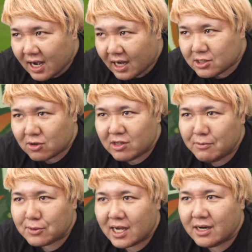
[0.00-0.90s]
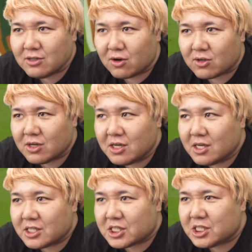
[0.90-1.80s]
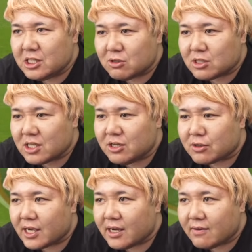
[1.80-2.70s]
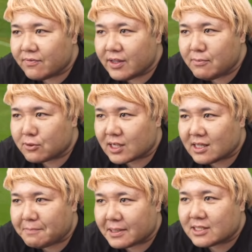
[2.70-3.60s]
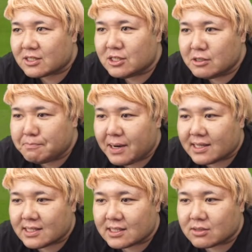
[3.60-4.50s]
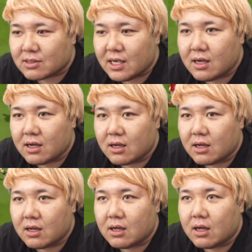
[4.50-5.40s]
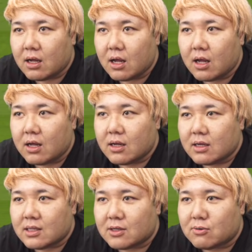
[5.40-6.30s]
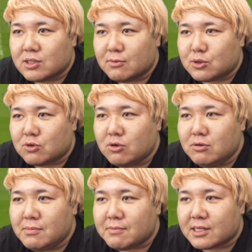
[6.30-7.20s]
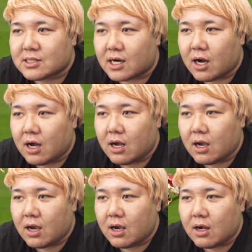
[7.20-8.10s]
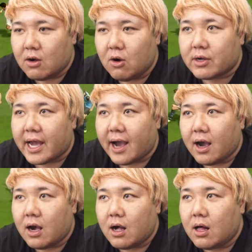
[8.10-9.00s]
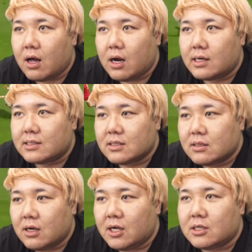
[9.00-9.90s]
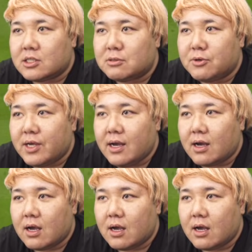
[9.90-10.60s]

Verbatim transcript: あそこで持たれるのしんどすぎるよねでも縦パスグーンパーティーですよねただこっちはもうソン・フンミいますから OK あシメオね